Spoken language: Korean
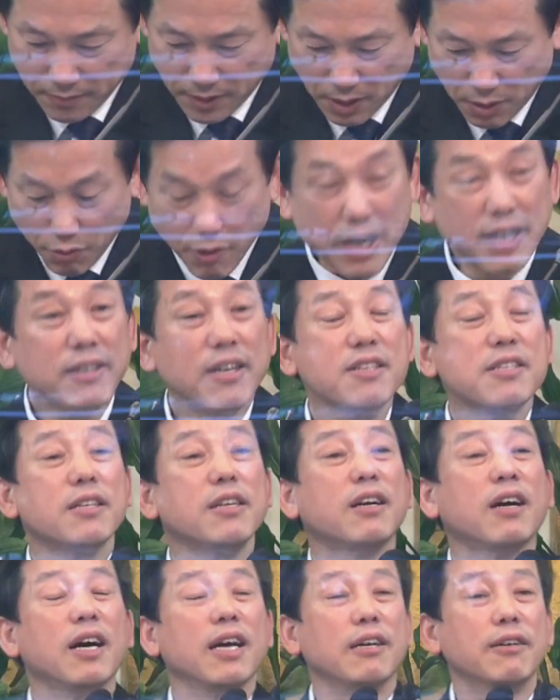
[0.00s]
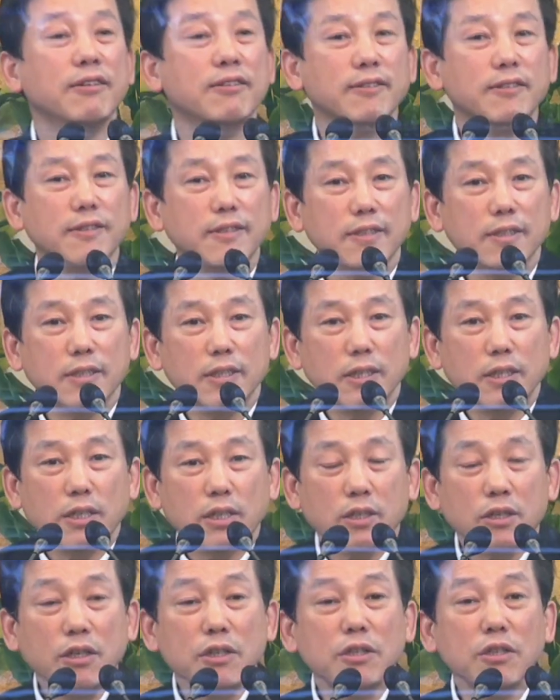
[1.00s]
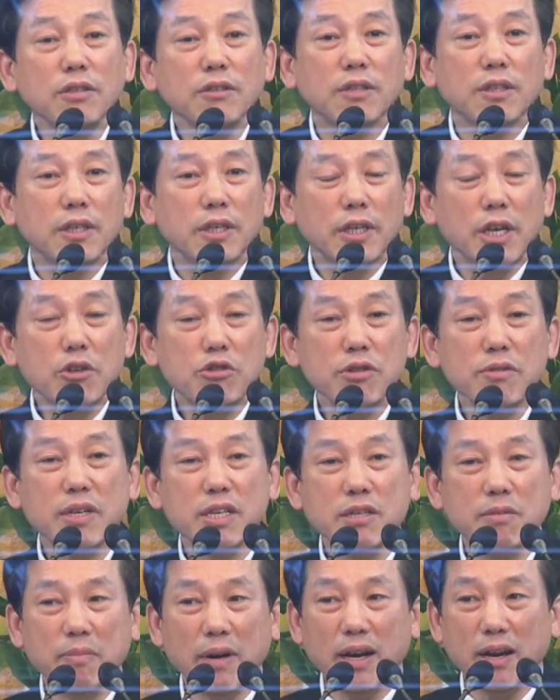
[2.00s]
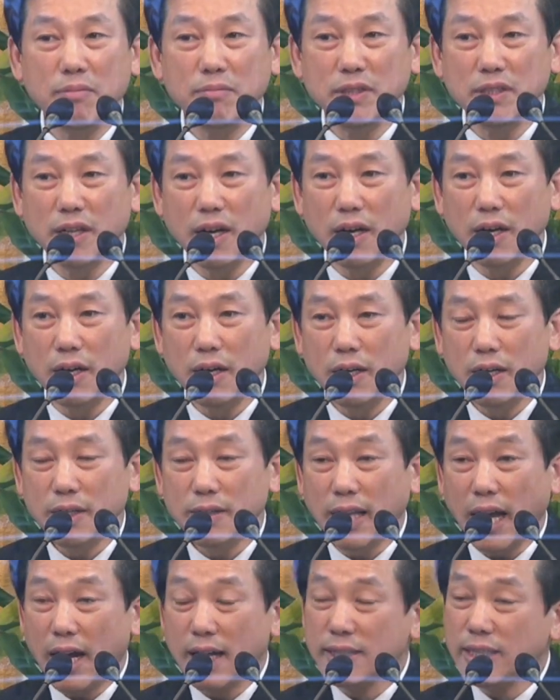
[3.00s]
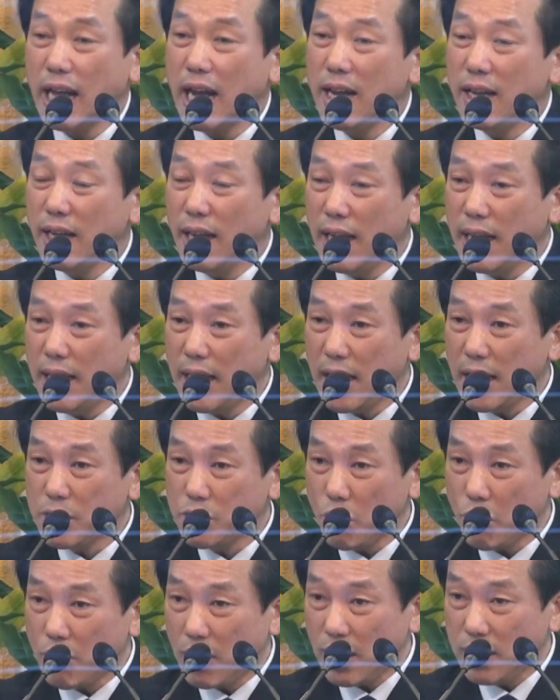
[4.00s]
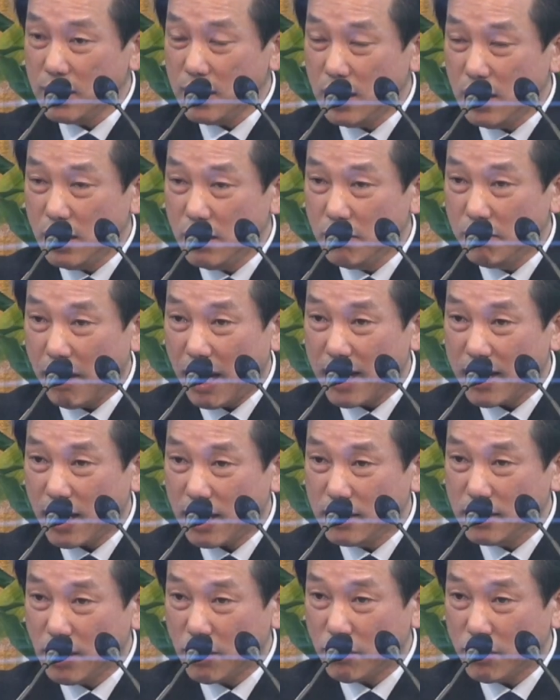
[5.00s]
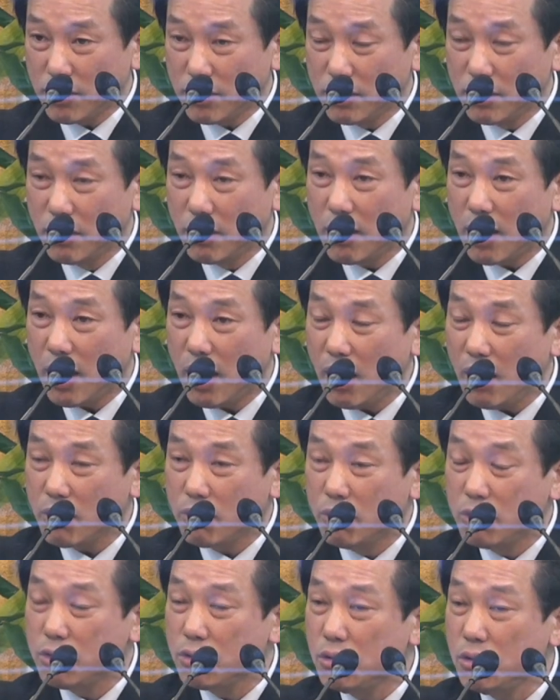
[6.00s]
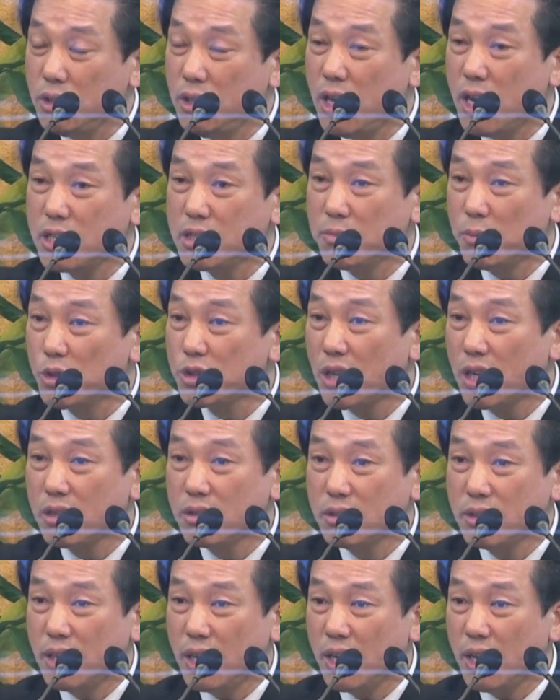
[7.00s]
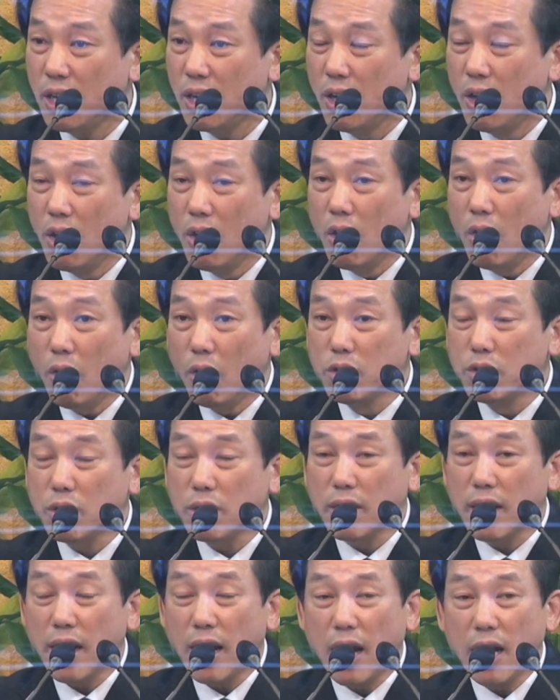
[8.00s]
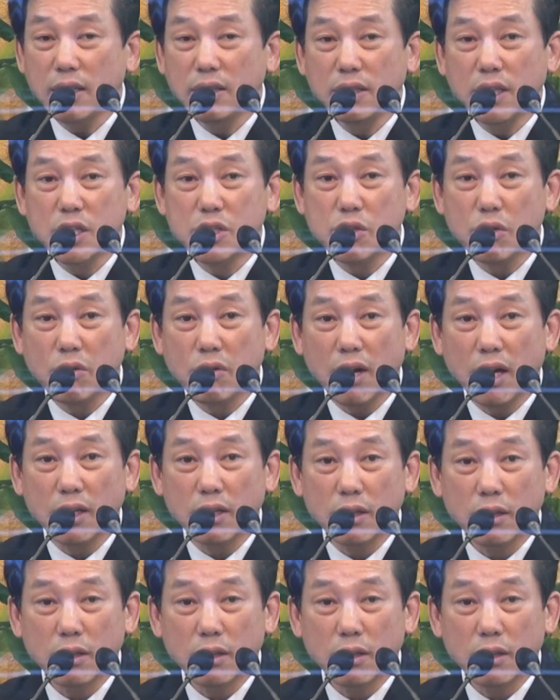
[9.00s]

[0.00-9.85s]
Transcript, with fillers: 왜 그랬을까요? 그것은 예수님께서 말합니다. 내가 땅에 속한 일을 말하는데도 너가 그것을 이해하지 못하는데 어떻게 하늘에 속한,